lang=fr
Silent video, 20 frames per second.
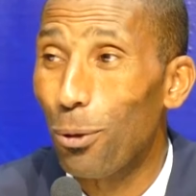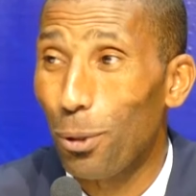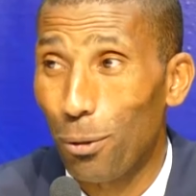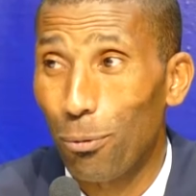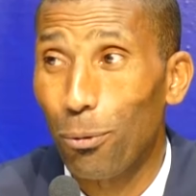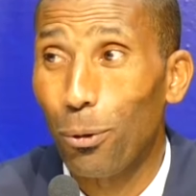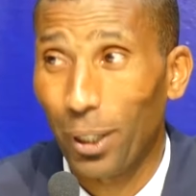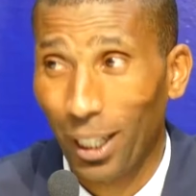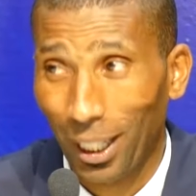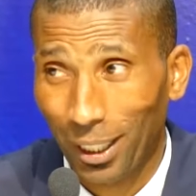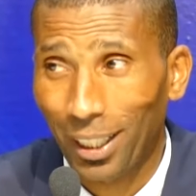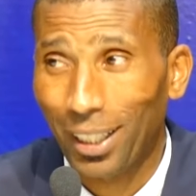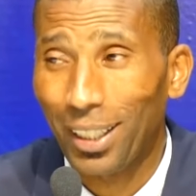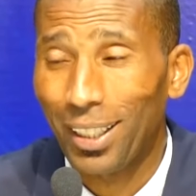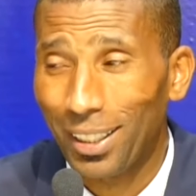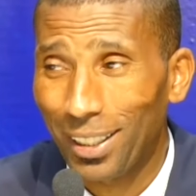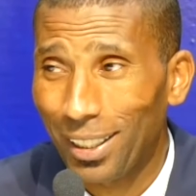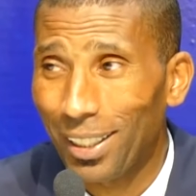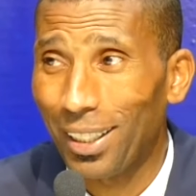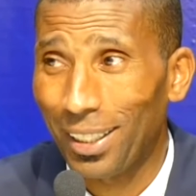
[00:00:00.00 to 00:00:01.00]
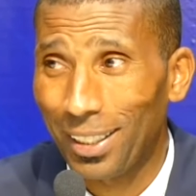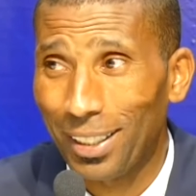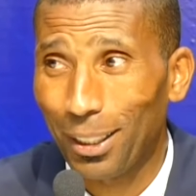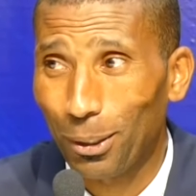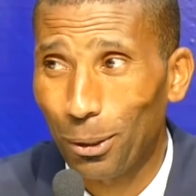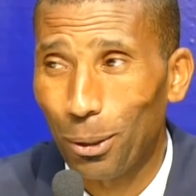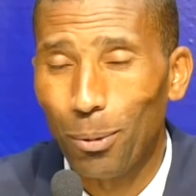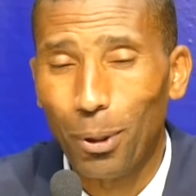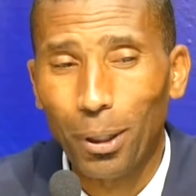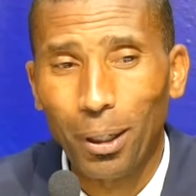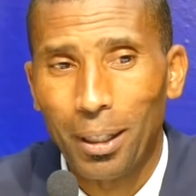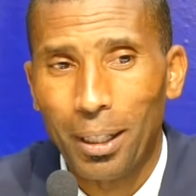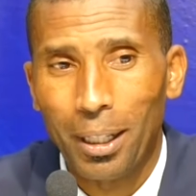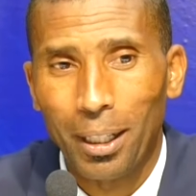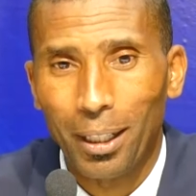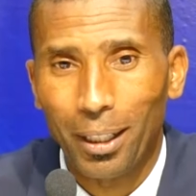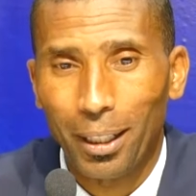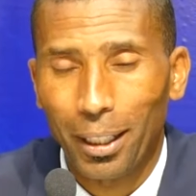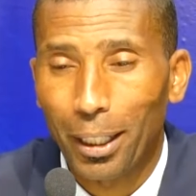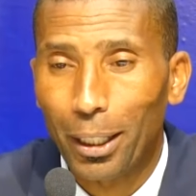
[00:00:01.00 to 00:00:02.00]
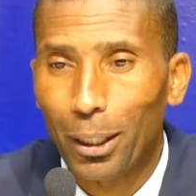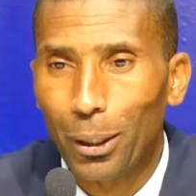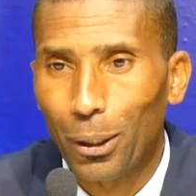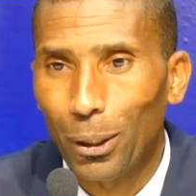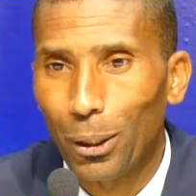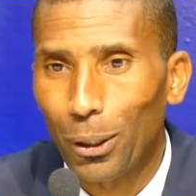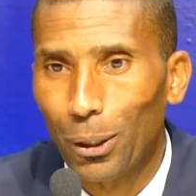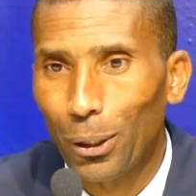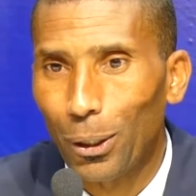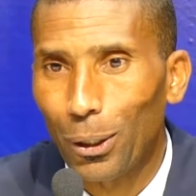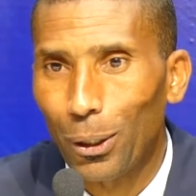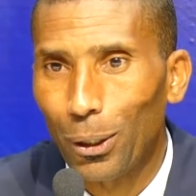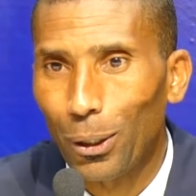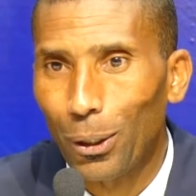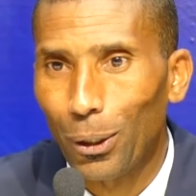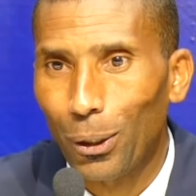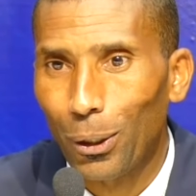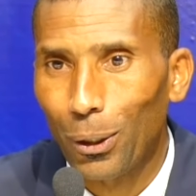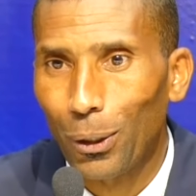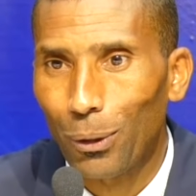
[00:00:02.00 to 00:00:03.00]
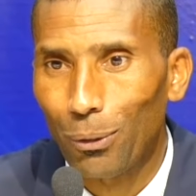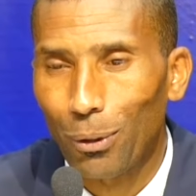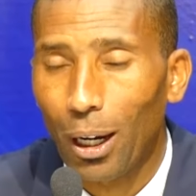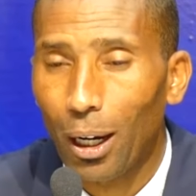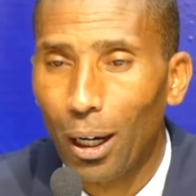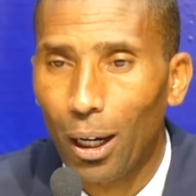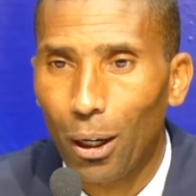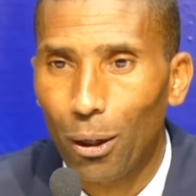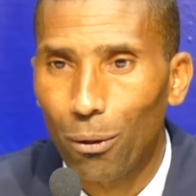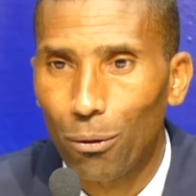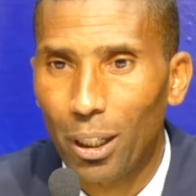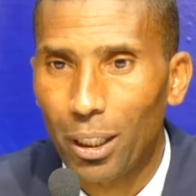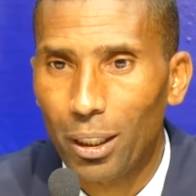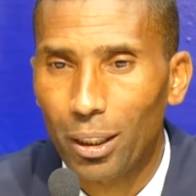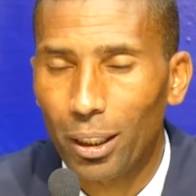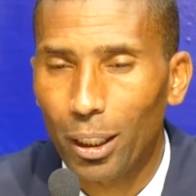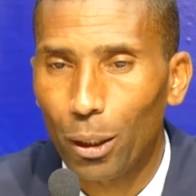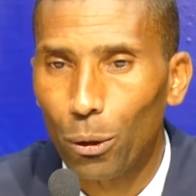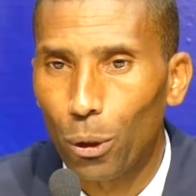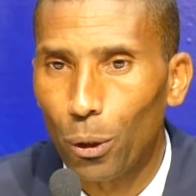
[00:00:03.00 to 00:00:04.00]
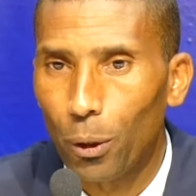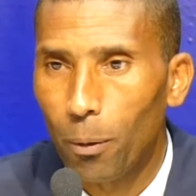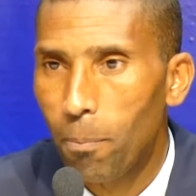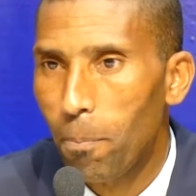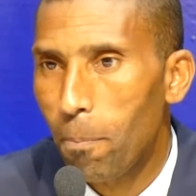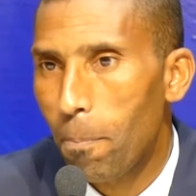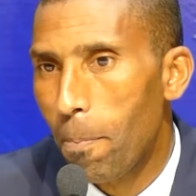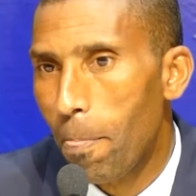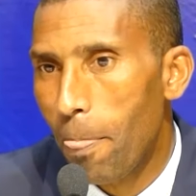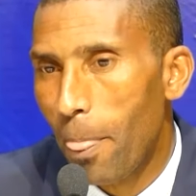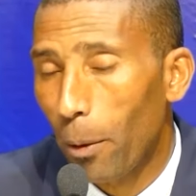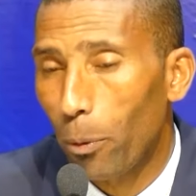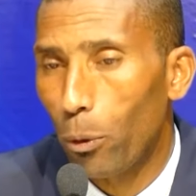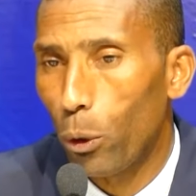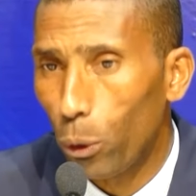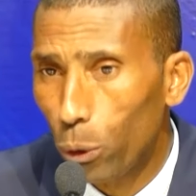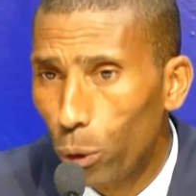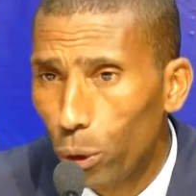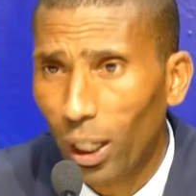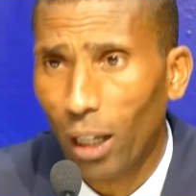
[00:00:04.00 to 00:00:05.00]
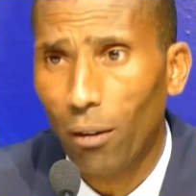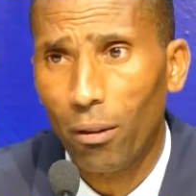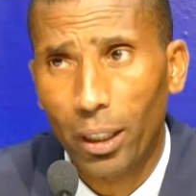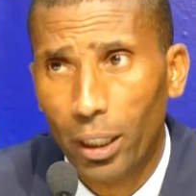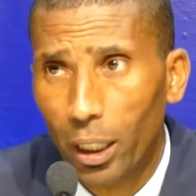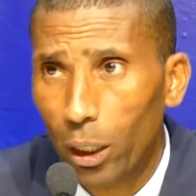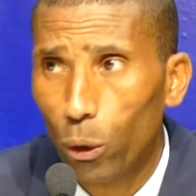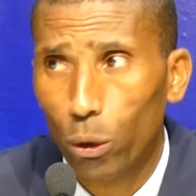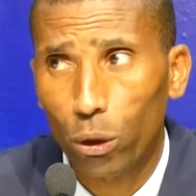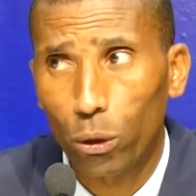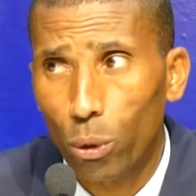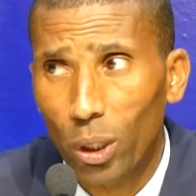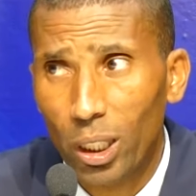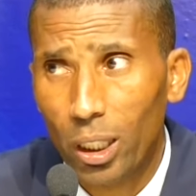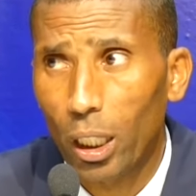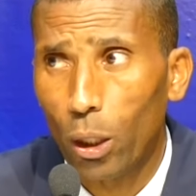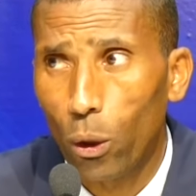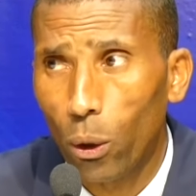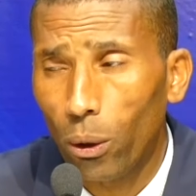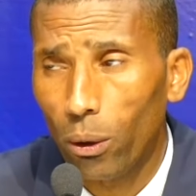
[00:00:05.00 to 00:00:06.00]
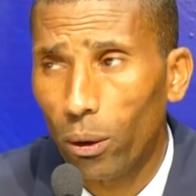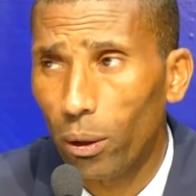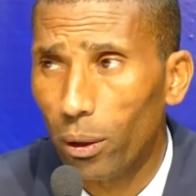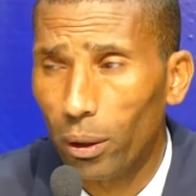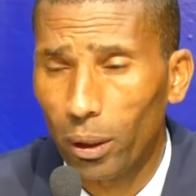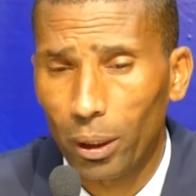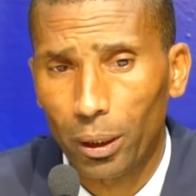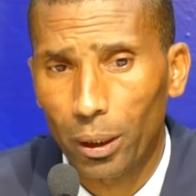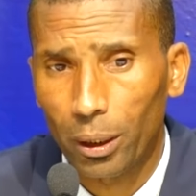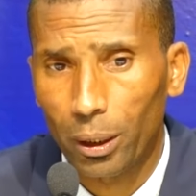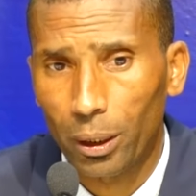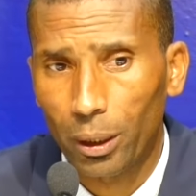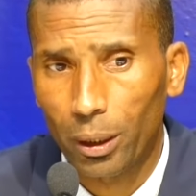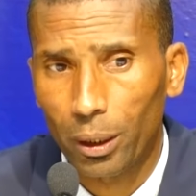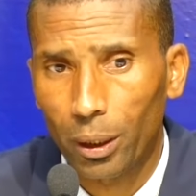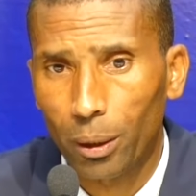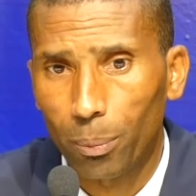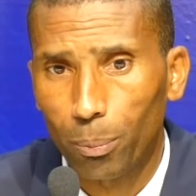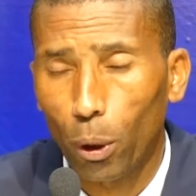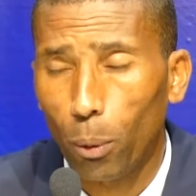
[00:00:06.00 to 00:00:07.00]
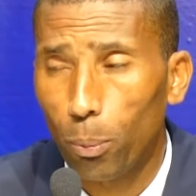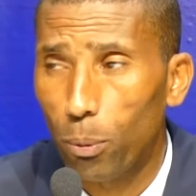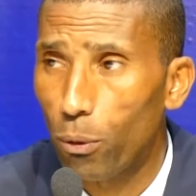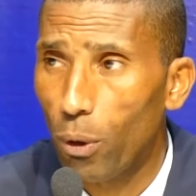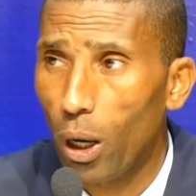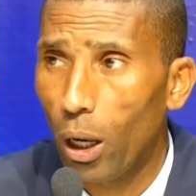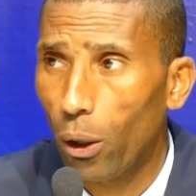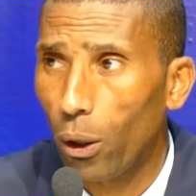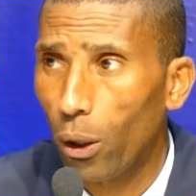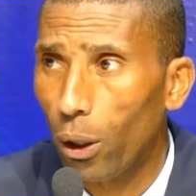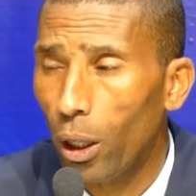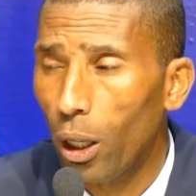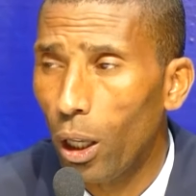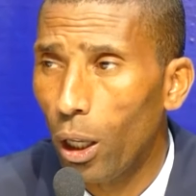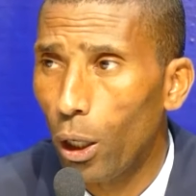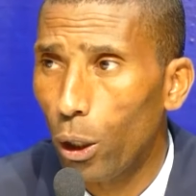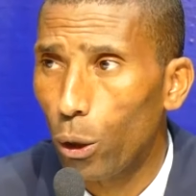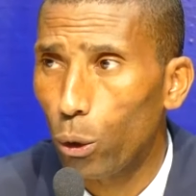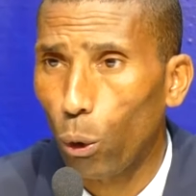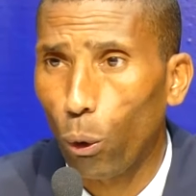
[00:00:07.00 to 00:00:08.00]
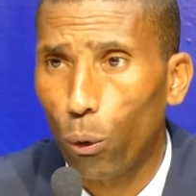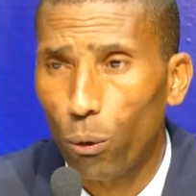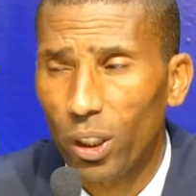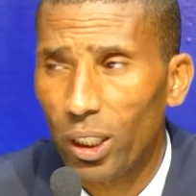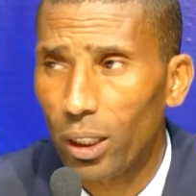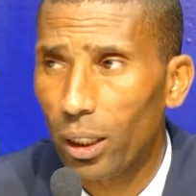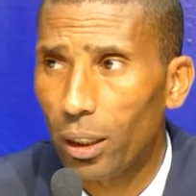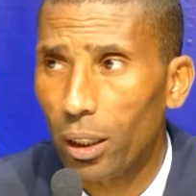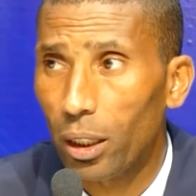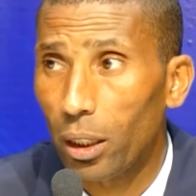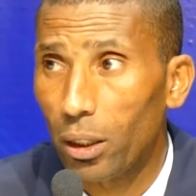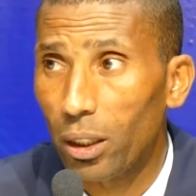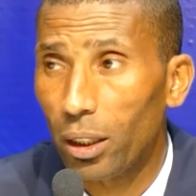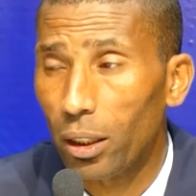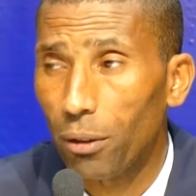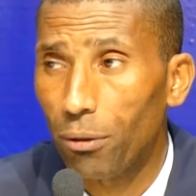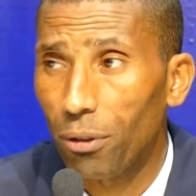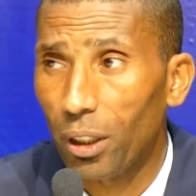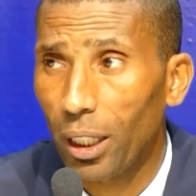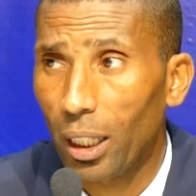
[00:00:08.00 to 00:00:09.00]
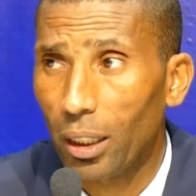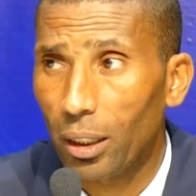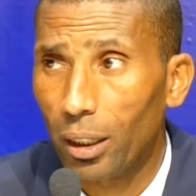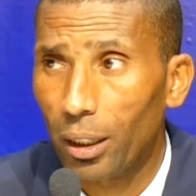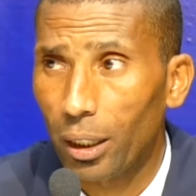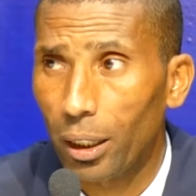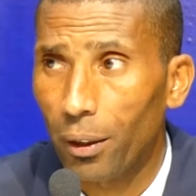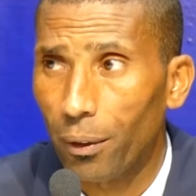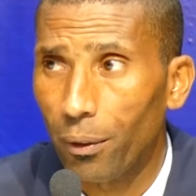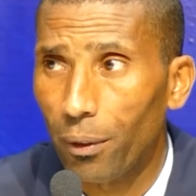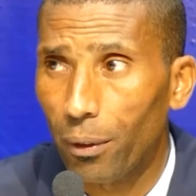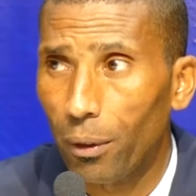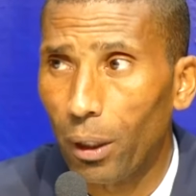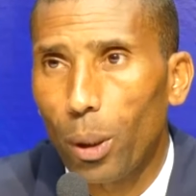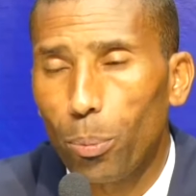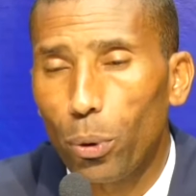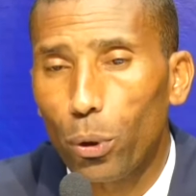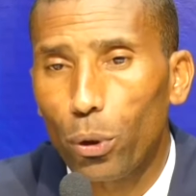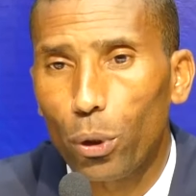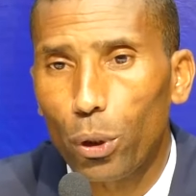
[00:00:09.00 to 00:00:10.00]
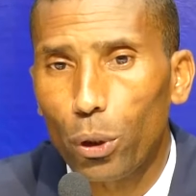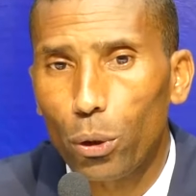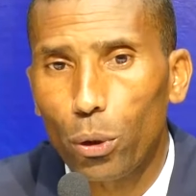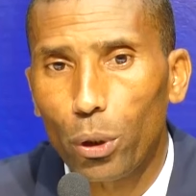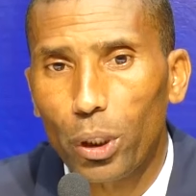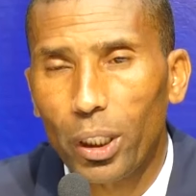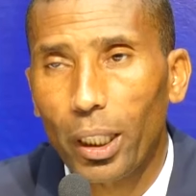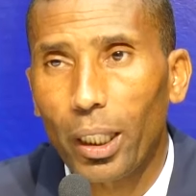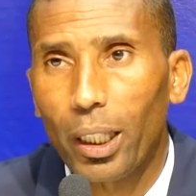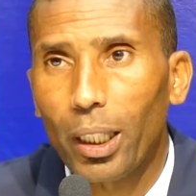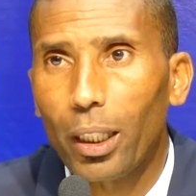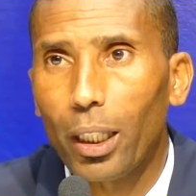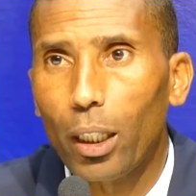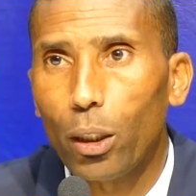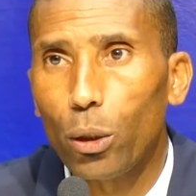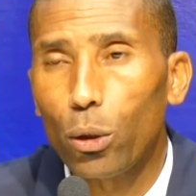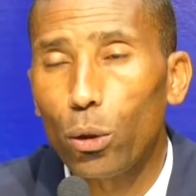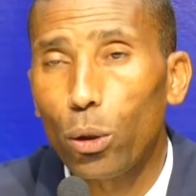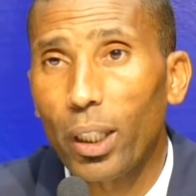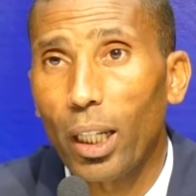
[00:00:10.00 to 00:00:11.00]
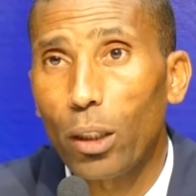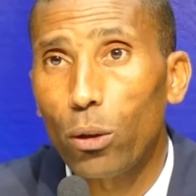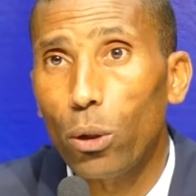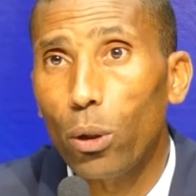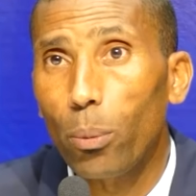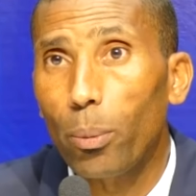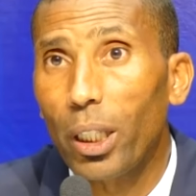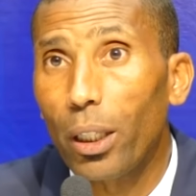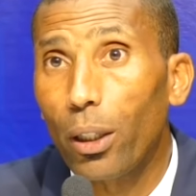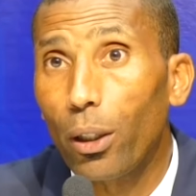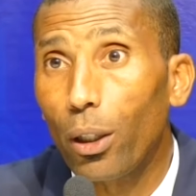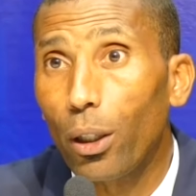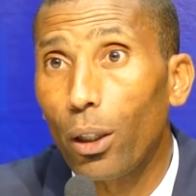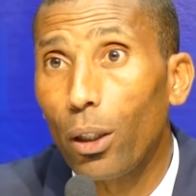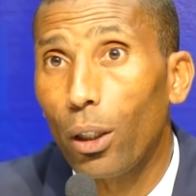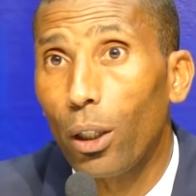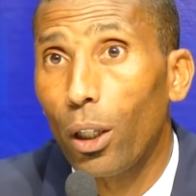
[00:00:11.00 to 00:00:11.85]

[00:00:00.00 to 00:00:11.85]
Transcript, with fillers: faut, il faut cadrer exactement. Et euh, on va, on va essayer de, de travailler, continuer, c'est long, euh, pour pouvoir euh, prouver cette, cette, efficacité. On a pu se, se créer quelques occasions, mais euh,